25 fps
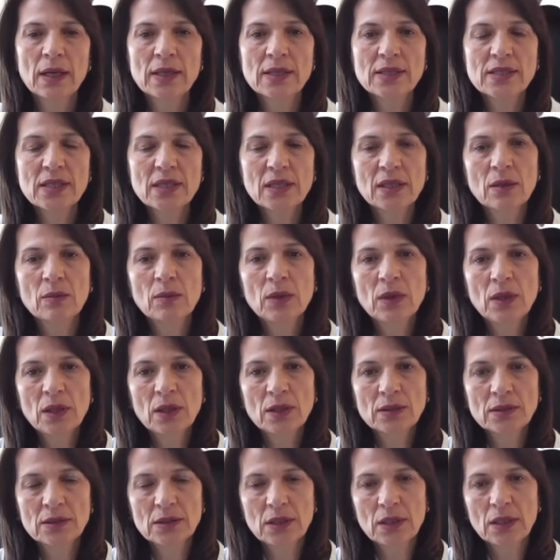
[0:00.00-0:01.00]

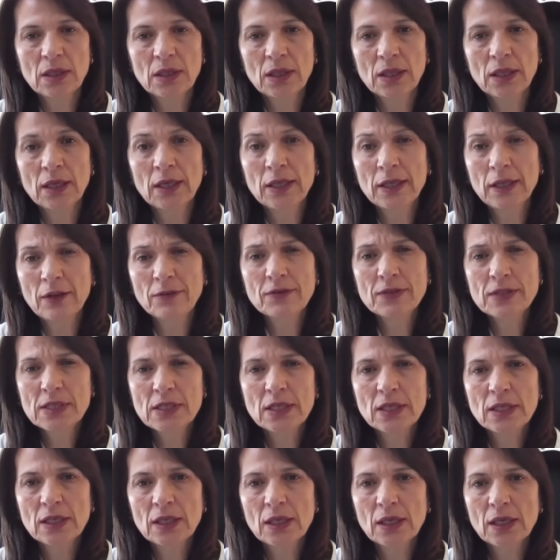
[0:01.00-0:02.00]
لصدمات
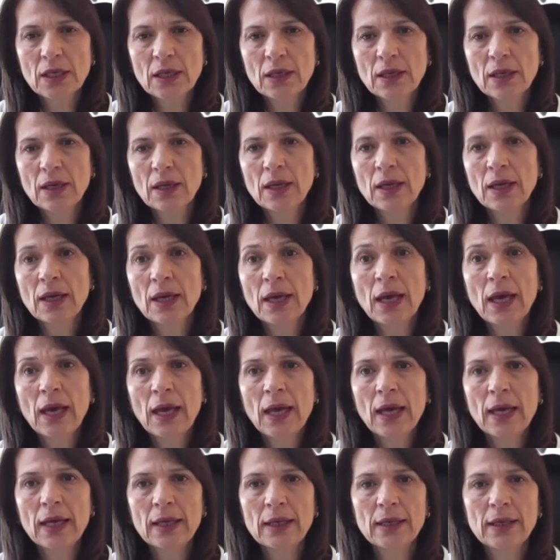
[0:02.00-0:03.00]
نفسية
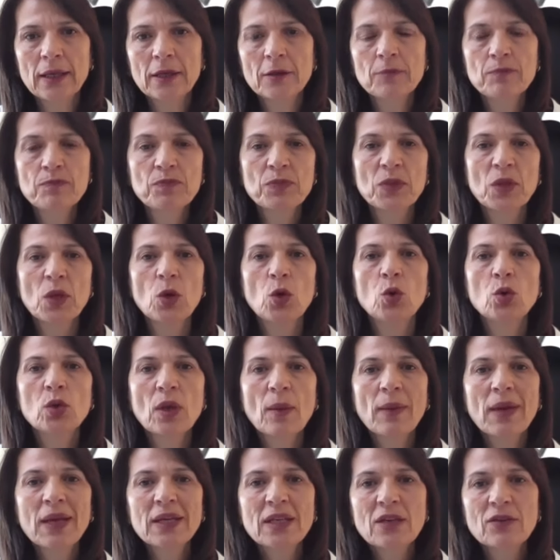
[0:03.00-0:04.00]
هائلة
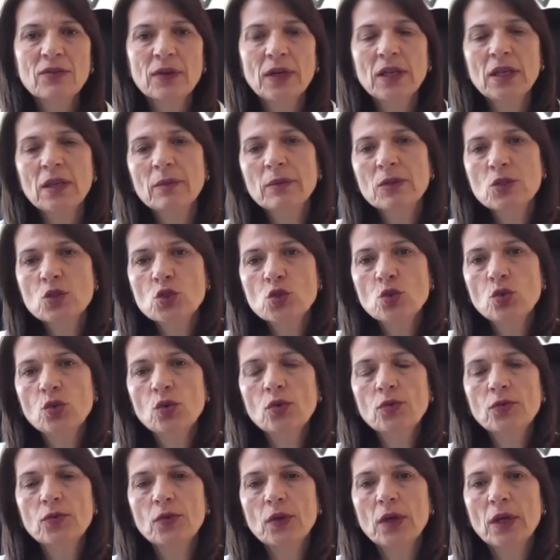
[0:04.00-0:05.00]
وكمان كيف إحنا
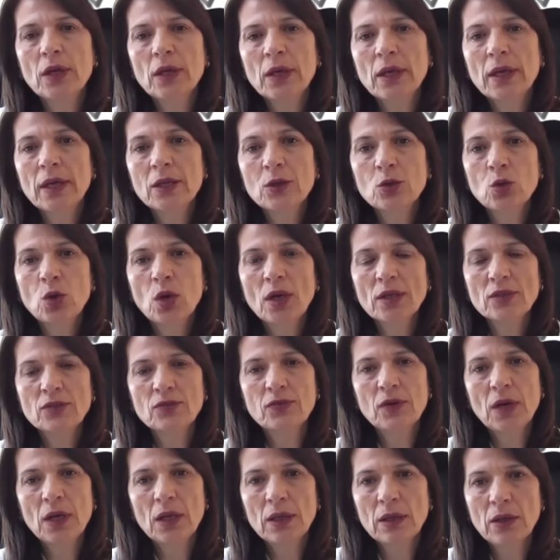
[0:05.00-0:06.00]
بنشوف إنه
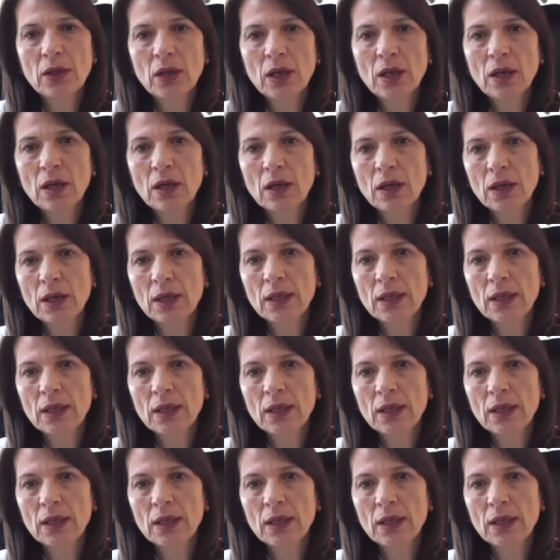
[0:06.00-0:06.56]
أطفالنا